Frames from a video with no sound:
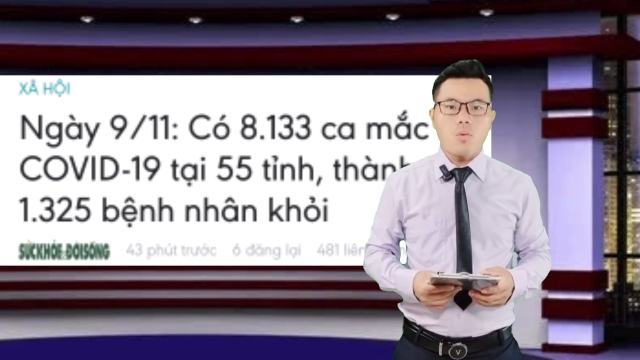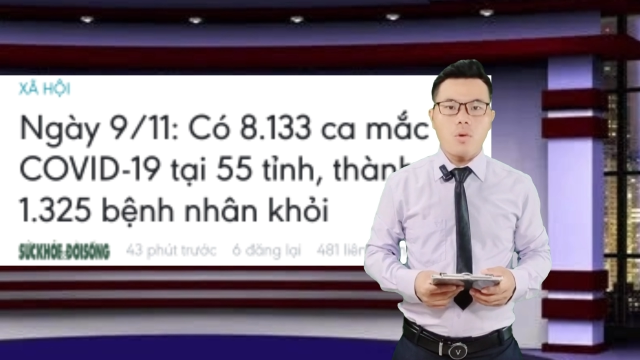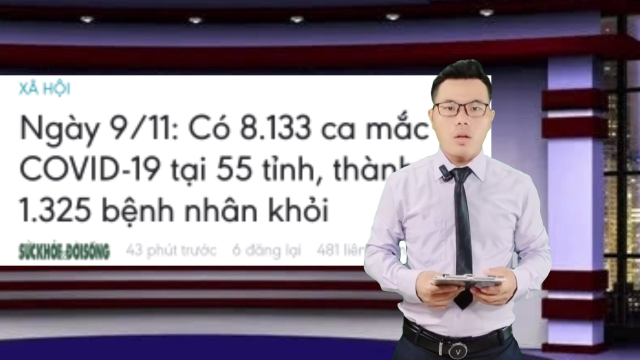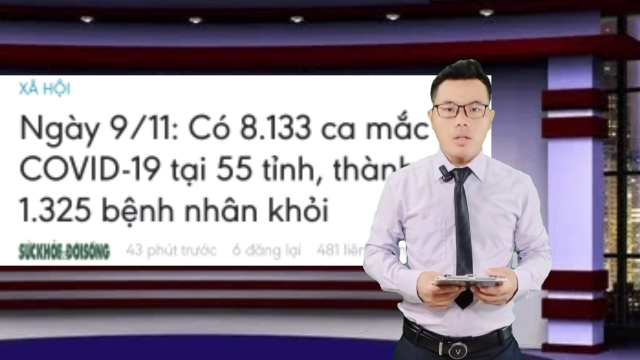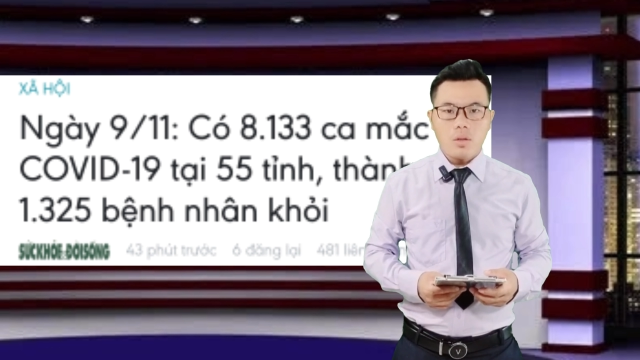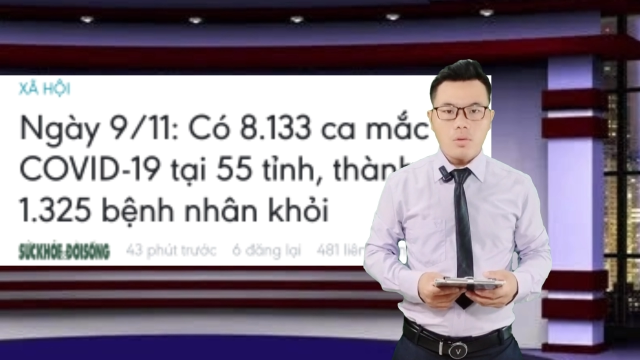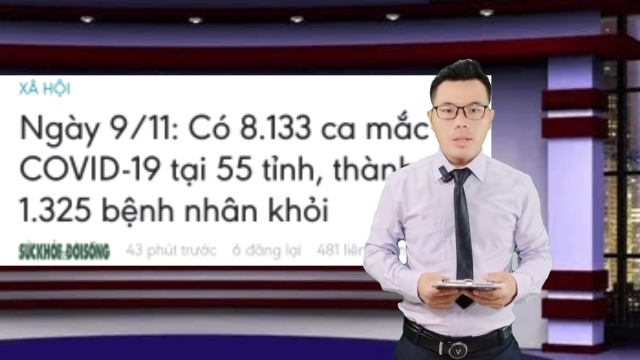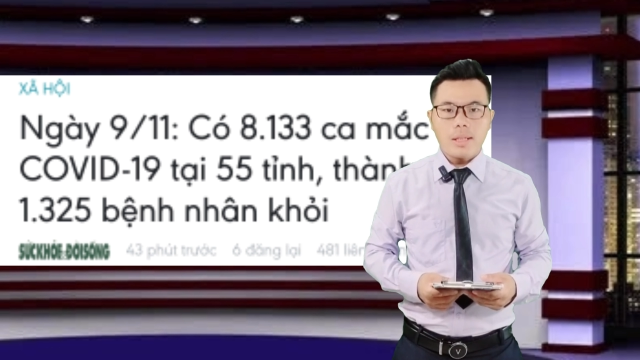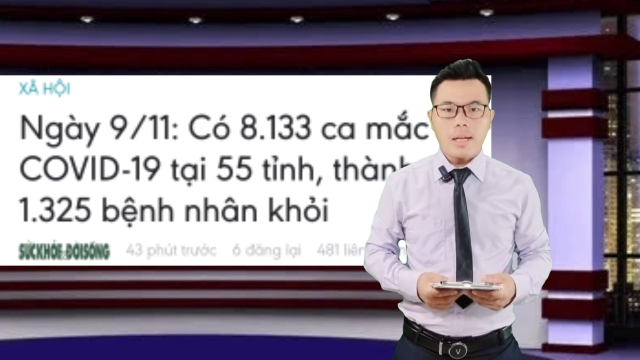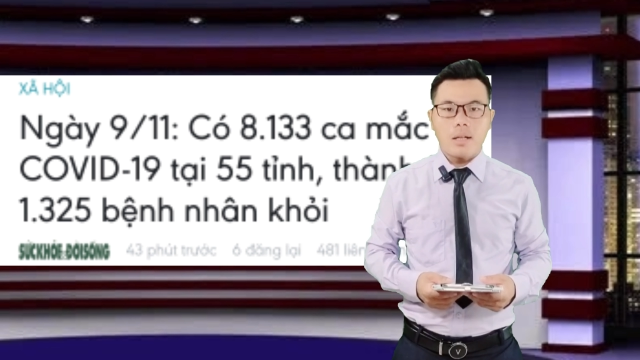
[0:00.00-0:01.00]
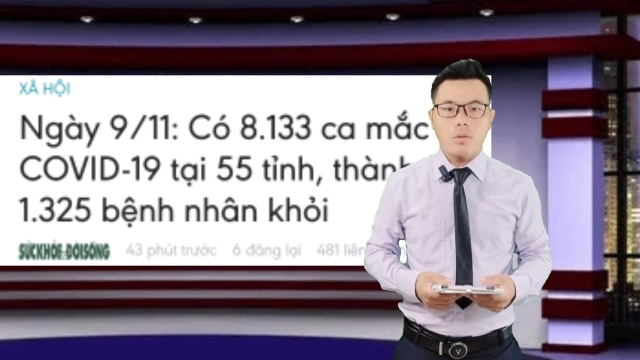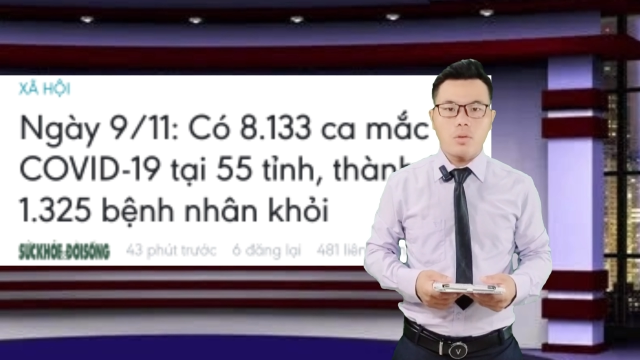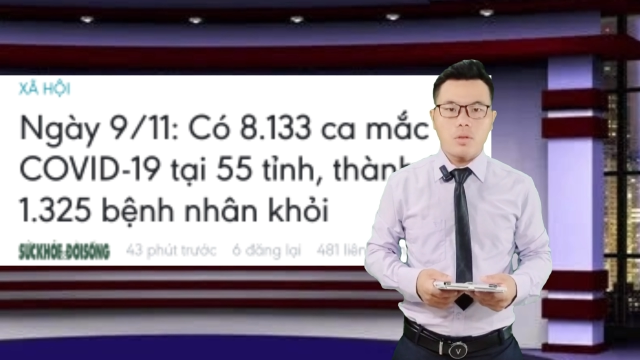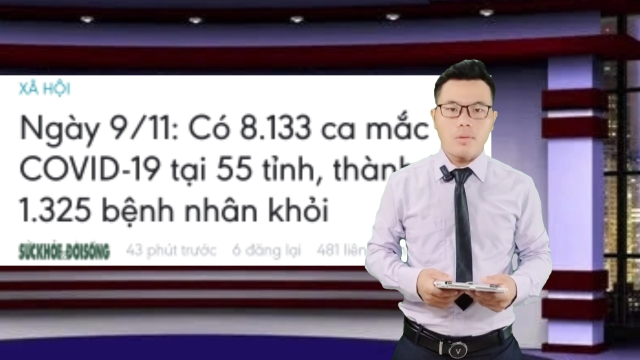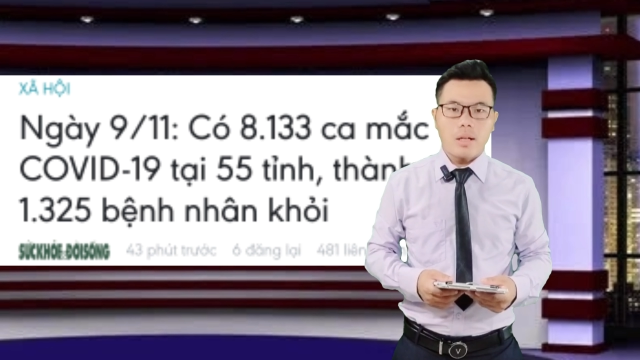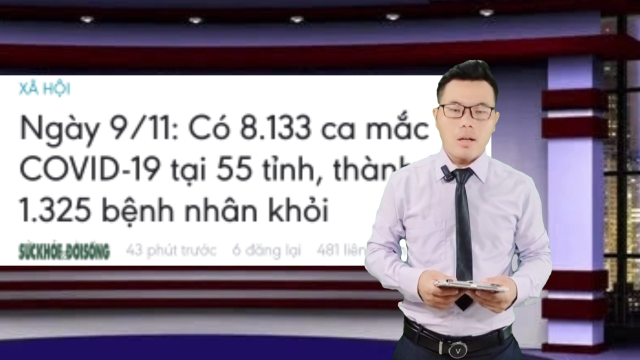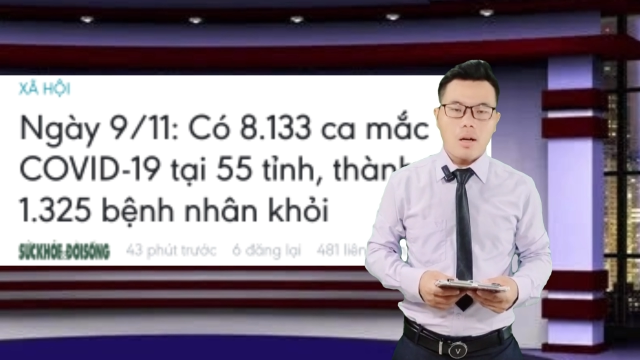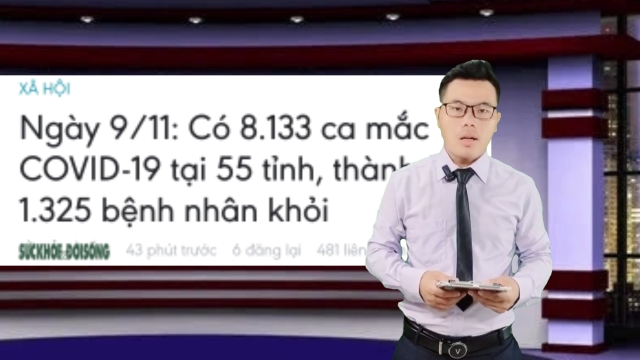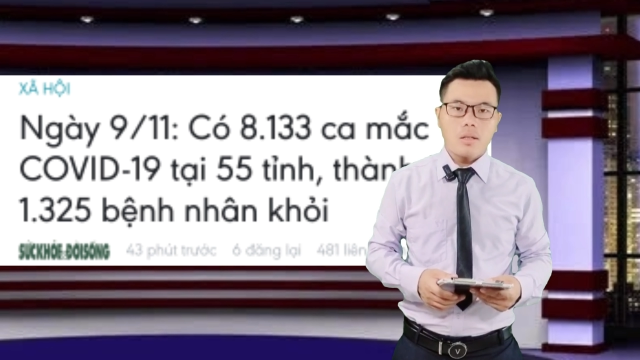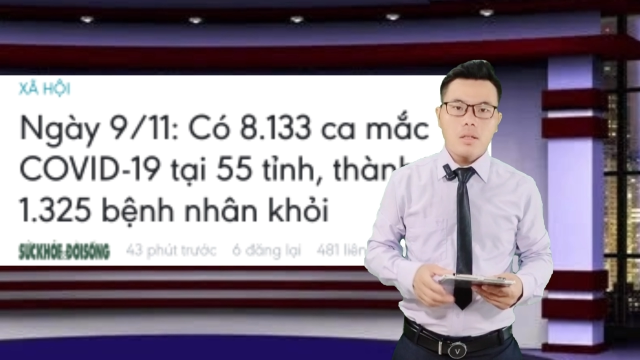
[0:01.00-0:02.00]
thi chùa nó cầu ý đến đồ ở
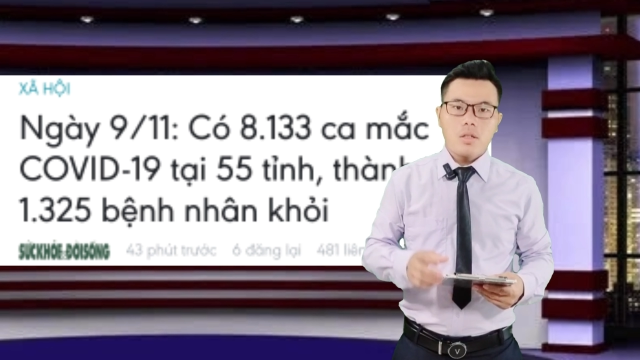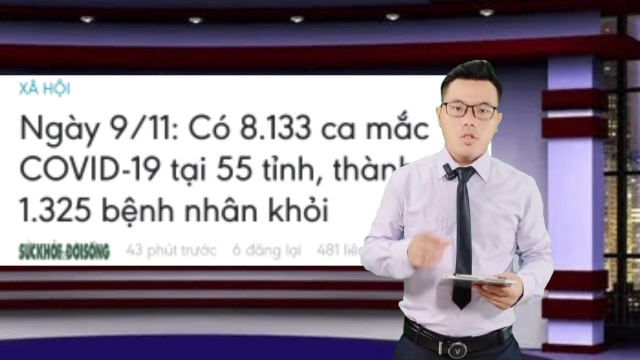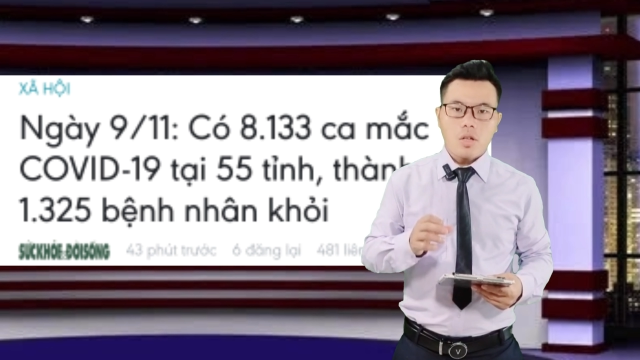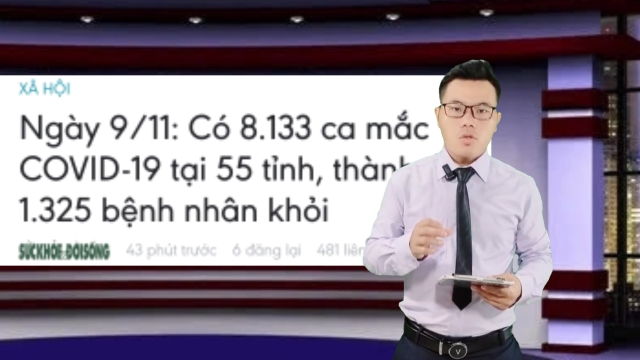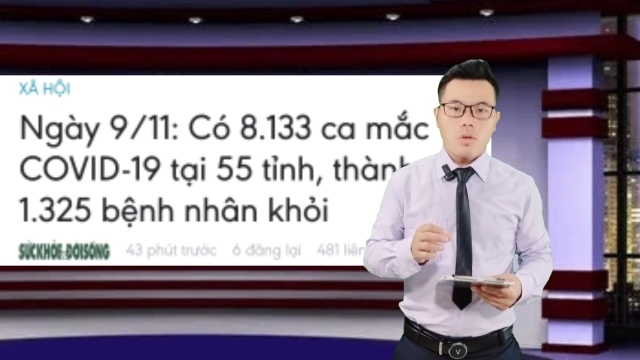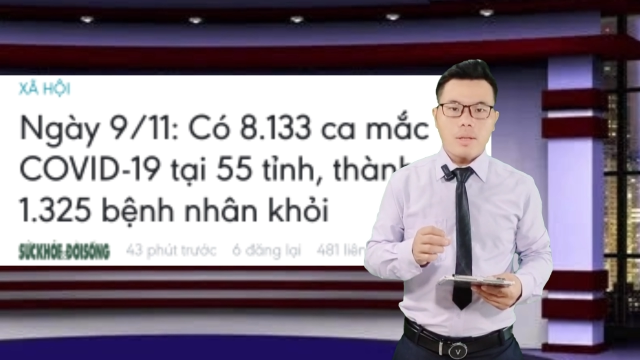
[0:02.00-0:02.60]
xin của ý thế